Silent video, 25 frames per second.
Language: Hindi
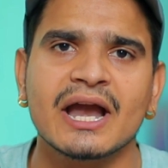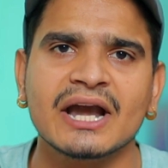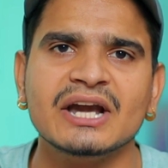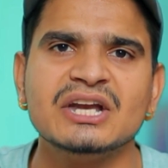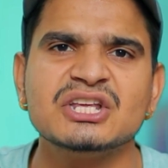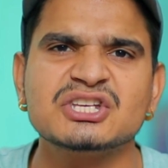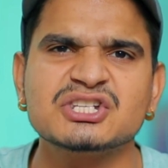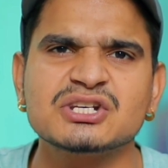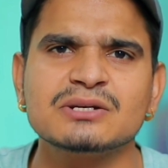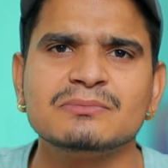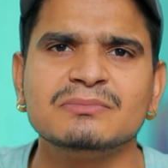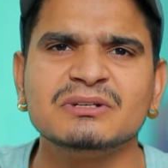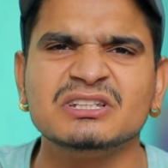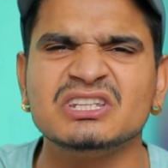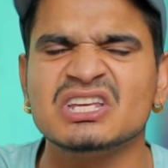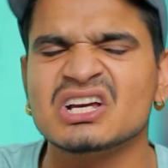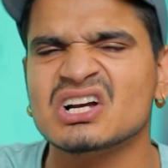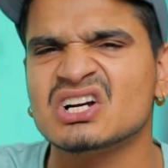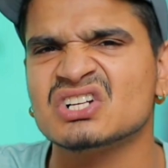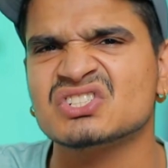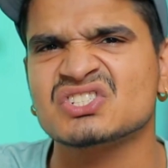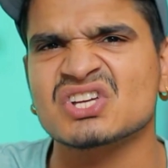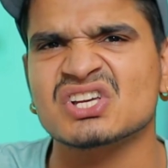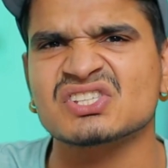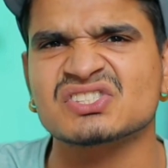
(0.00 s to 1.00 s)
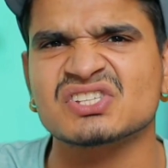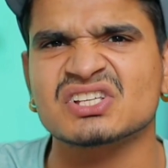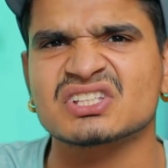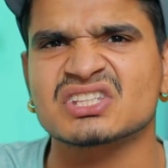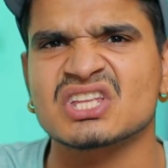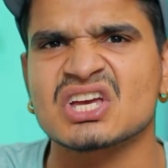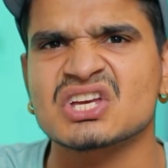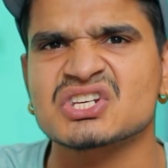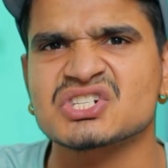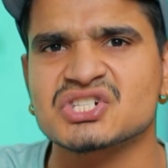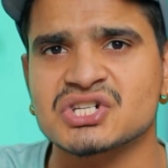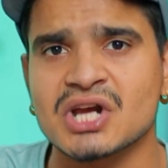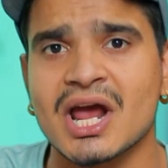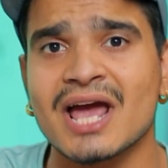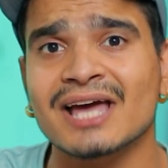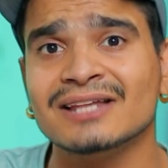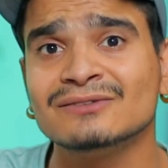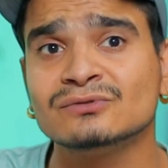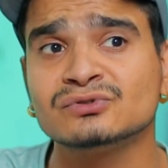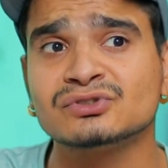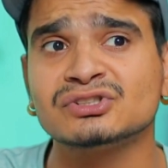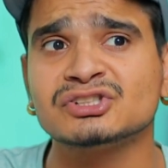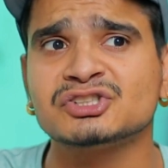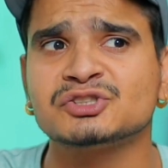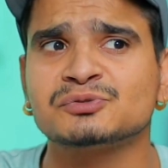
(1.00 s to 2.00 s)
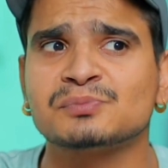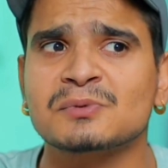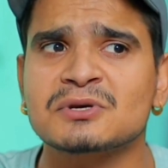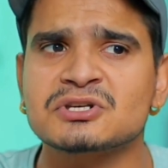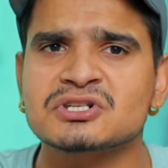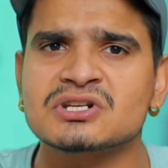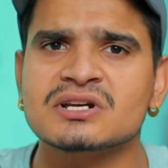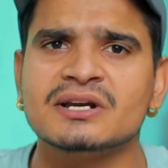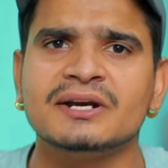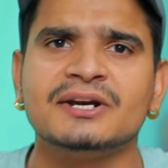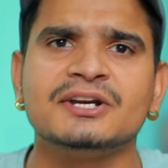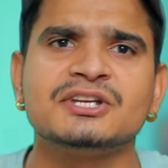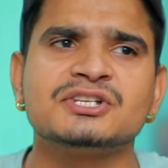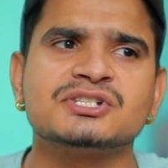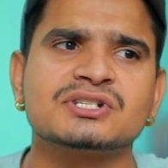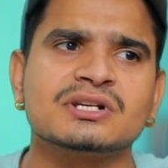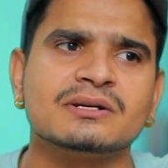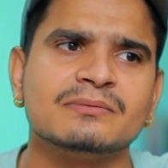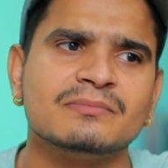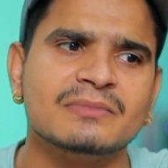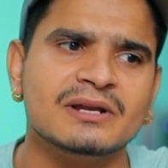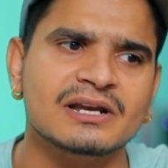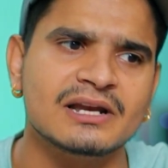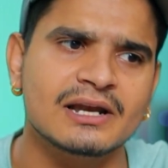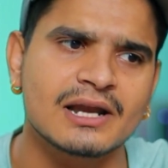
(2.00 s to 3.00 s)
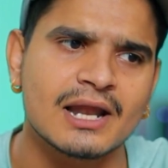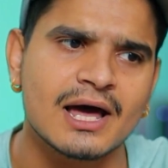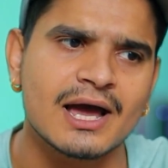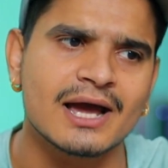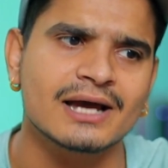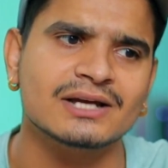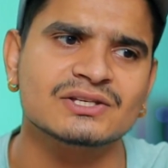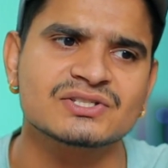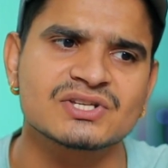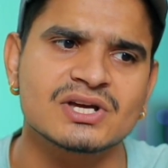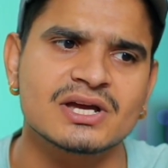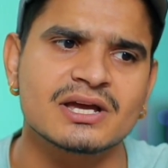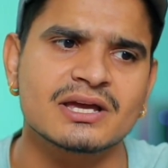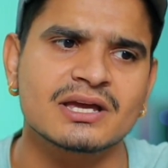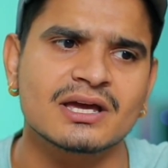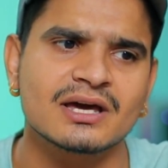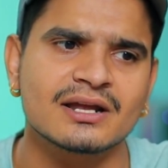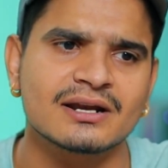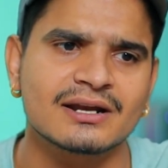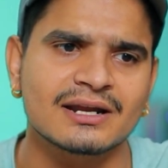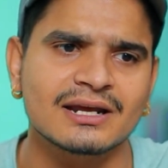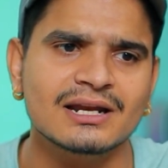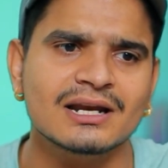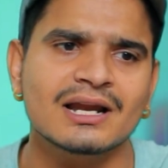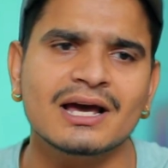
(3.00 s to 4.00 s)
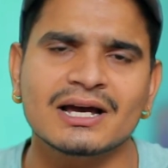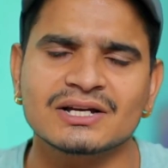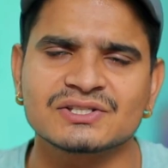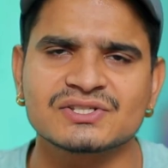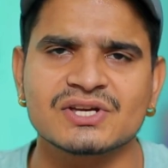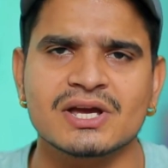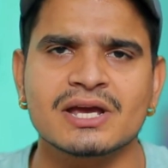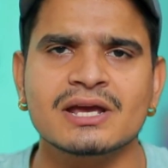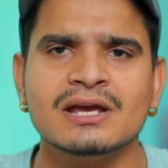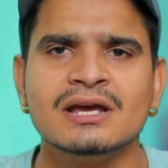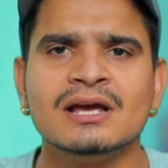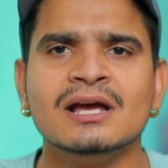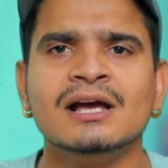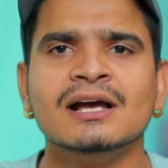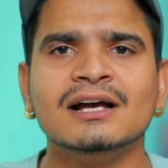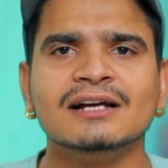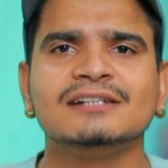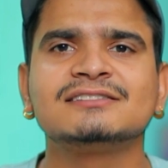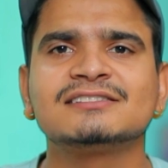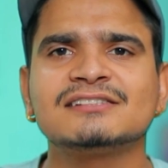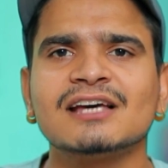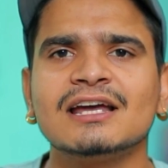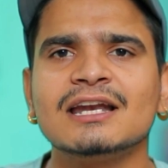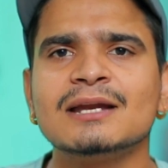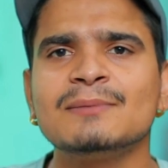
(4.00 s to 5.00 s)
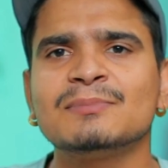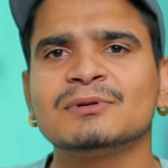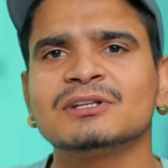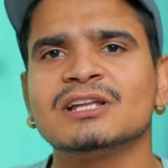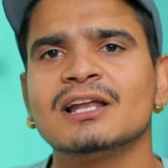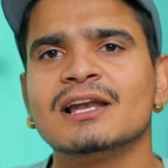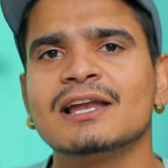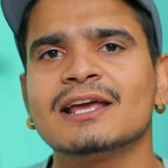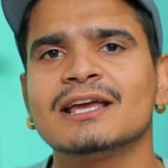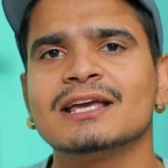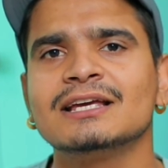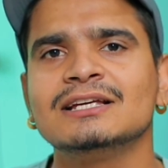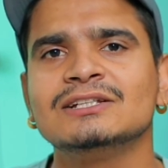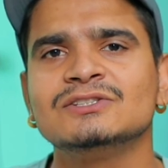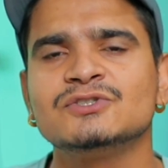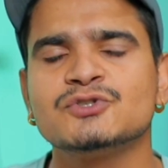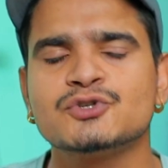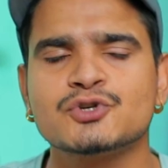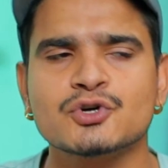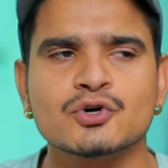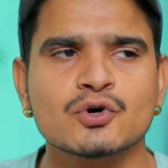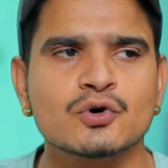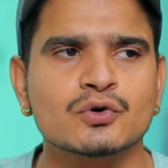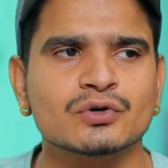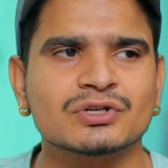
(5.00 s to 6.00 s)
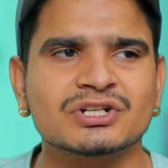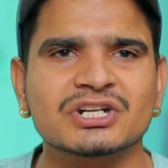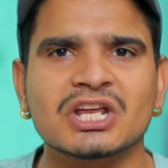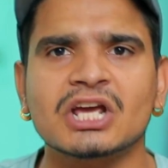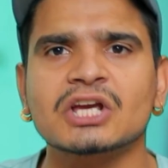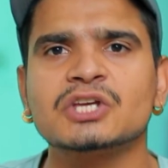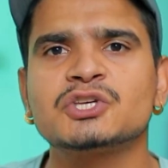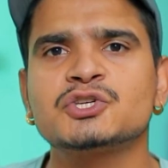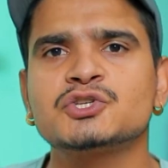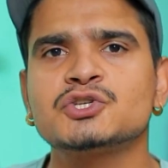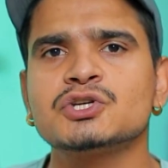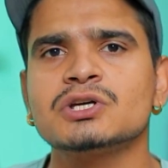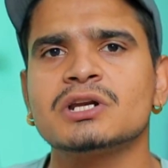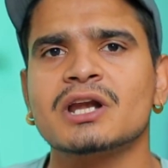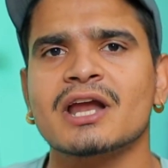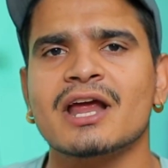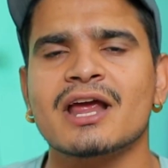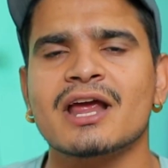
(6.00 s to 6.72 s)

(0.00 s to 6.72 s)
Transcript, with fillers: एडिशन भी देखा जा सकता है शायद उसे स्पेशल एडिशन में लाया जाए या नहीं लाया जाए इसका नहीं पता लेकिन जो टेक्सचर